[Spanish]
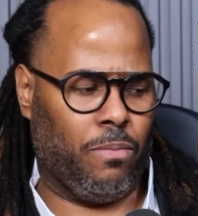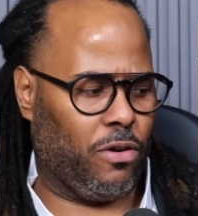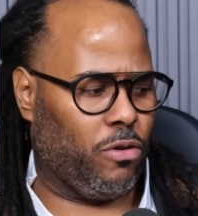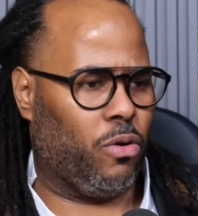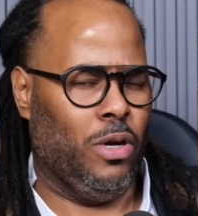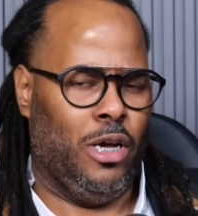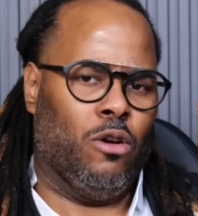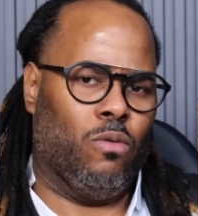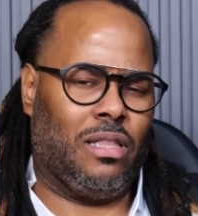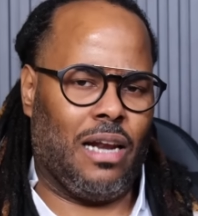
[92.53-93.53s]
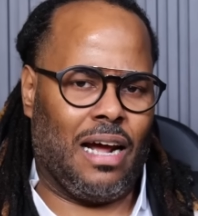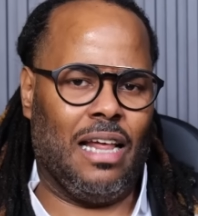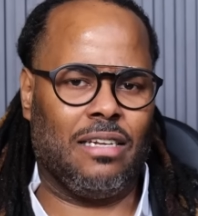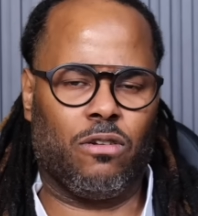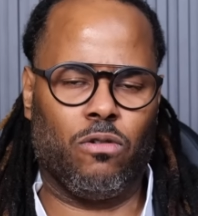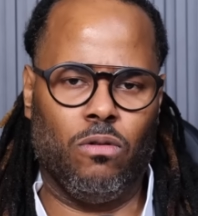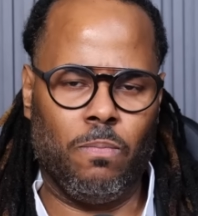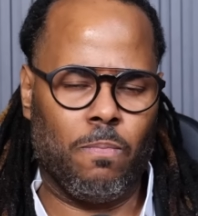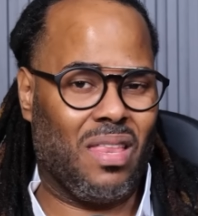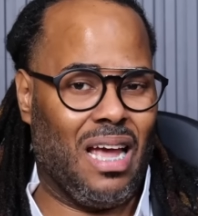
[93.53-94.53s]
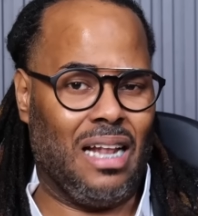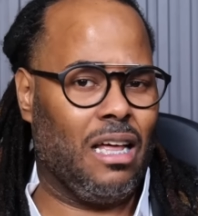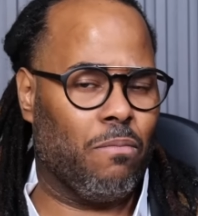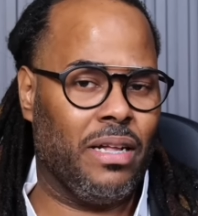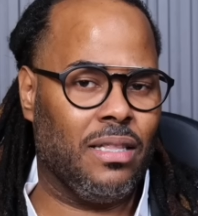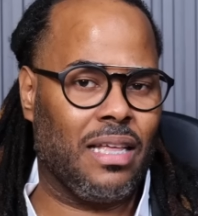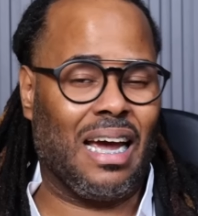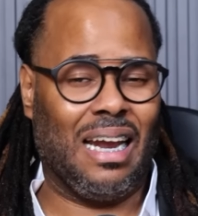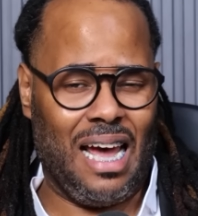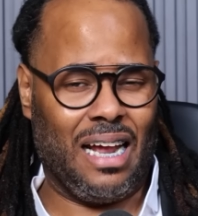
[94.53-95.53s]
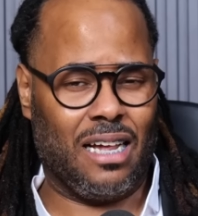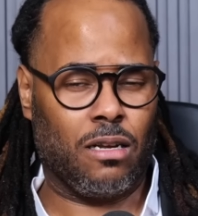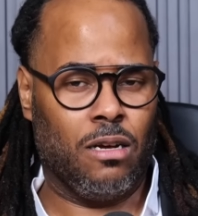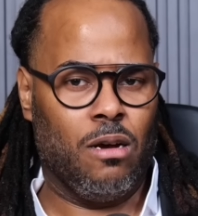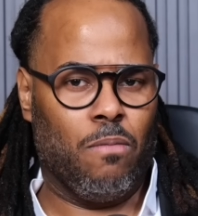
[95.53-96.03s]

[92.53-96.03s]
Por eso nuestras clases son altamente claras